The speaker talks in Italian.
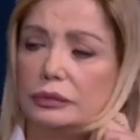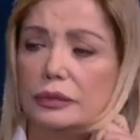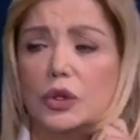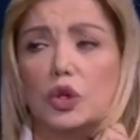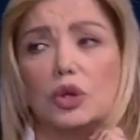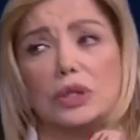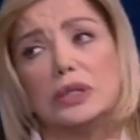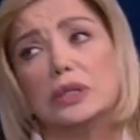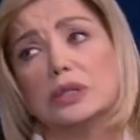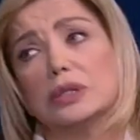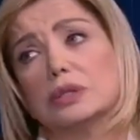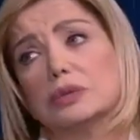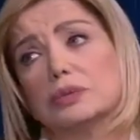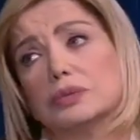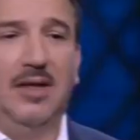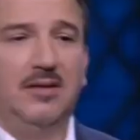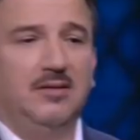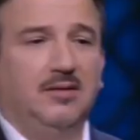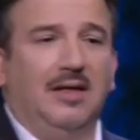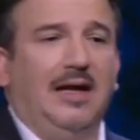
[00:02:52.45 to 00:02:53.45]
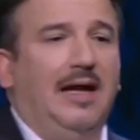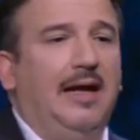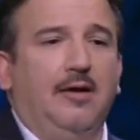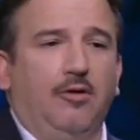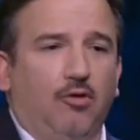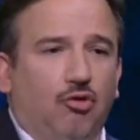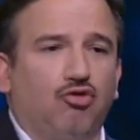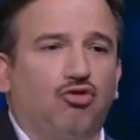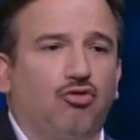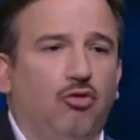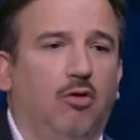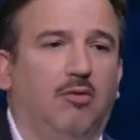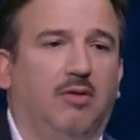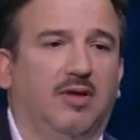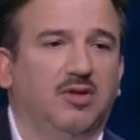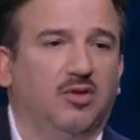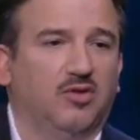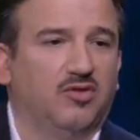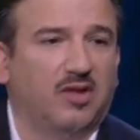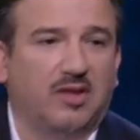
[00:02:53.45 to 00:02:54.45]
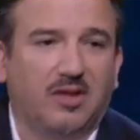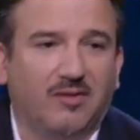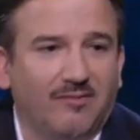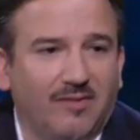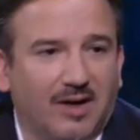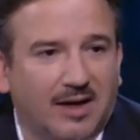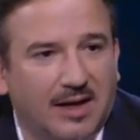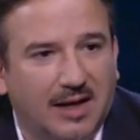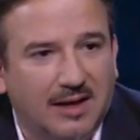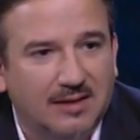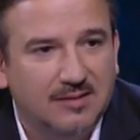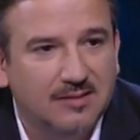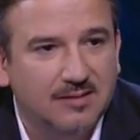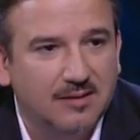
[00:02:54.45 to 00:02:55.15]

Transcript: Anche durante l'anno o solo quando siete in vacanza?